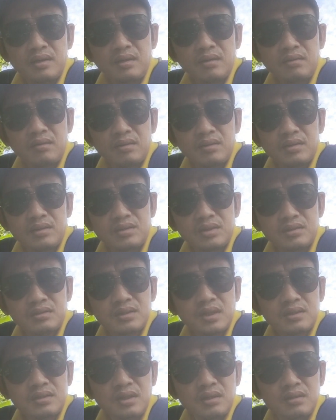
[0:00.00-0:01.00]
đó là cái
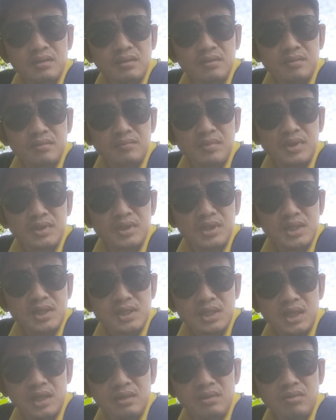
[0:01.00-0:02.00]
sự tắc trách mình
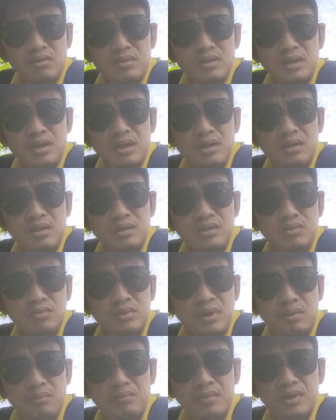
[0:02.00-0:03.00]
chia sẻ cho người ta cái thứ
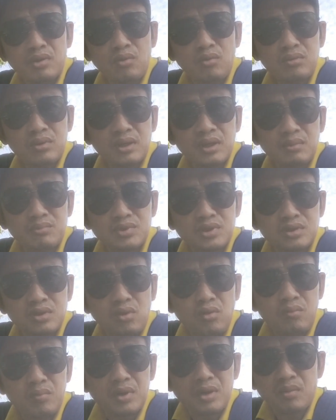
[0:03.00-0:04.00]
thuốc độc mà tủ uống ta gặp sự
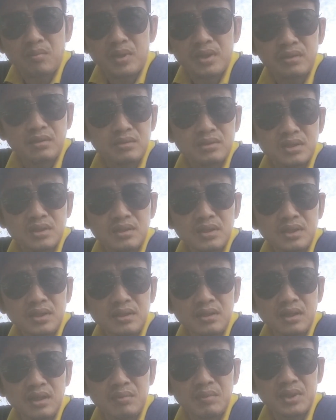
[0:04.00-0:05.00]
cố mình không biết đường xử
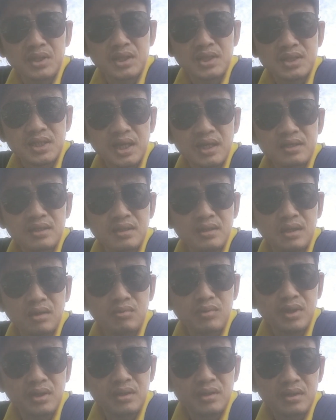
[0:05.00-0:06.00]
lý vậy mình chia sẻ chứ
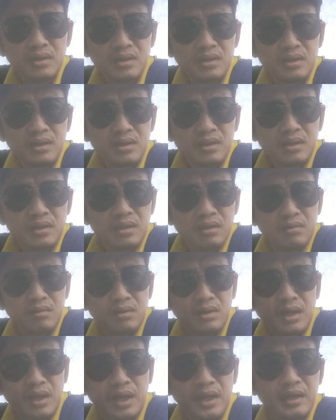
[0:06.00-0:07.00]
gì quý vị cái
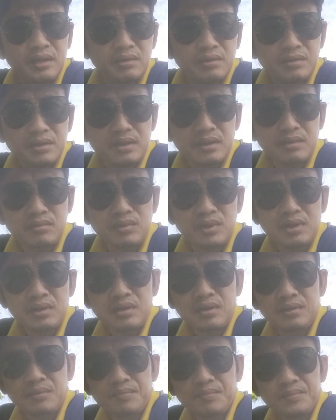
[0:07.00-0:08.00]
đó là hại người nghe quý
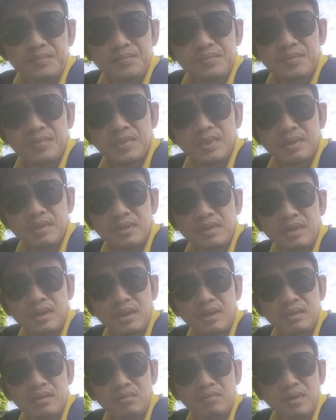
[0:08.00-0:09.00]
vị
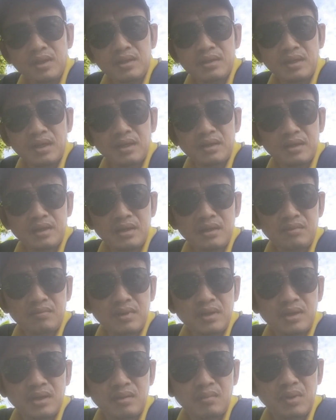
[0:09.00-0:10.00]
nên chứ không phải là nhân nghĩa
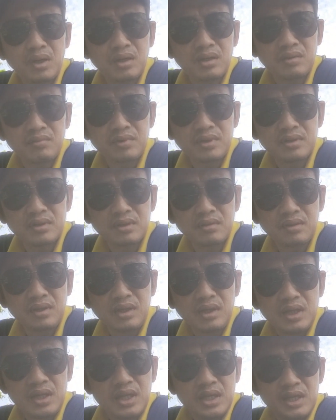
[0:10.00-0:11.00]
không phải là làm ơn làm phước
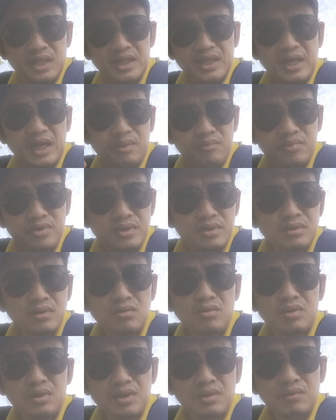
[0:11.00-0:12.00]
làm phước
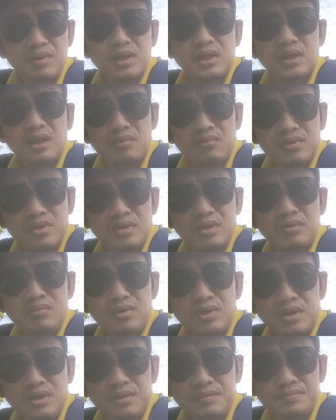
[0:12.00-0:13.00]
nó có nhiều cách làm phước
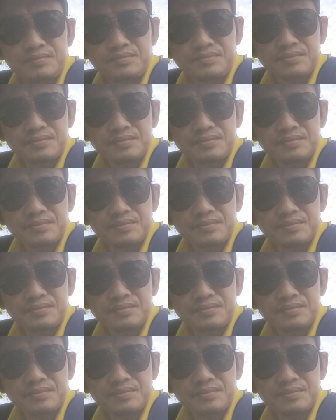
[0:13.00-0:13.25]
lắm quý vị